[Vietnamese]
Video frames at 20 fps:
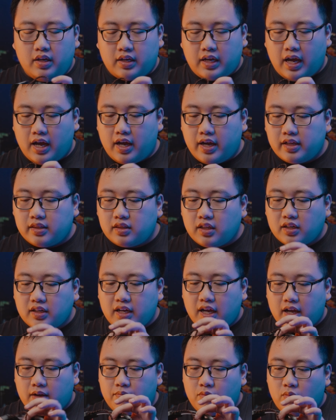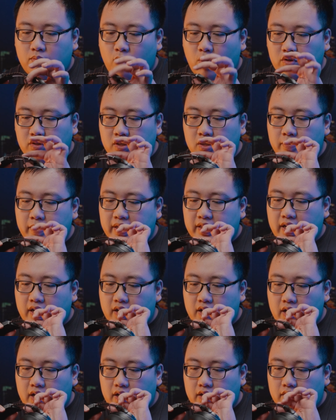Cái tất cả mọi thứ mình thấy
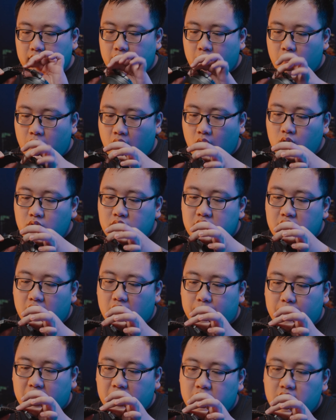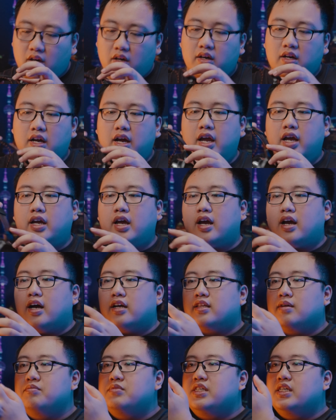ở đây đều hầu như là bằng nhựa, ngay kể cả
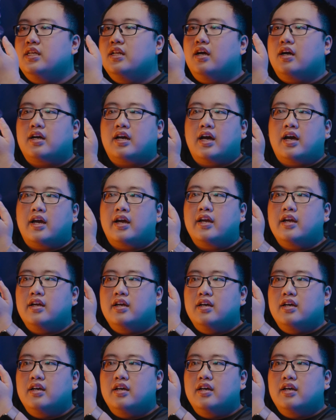thậm chí là cái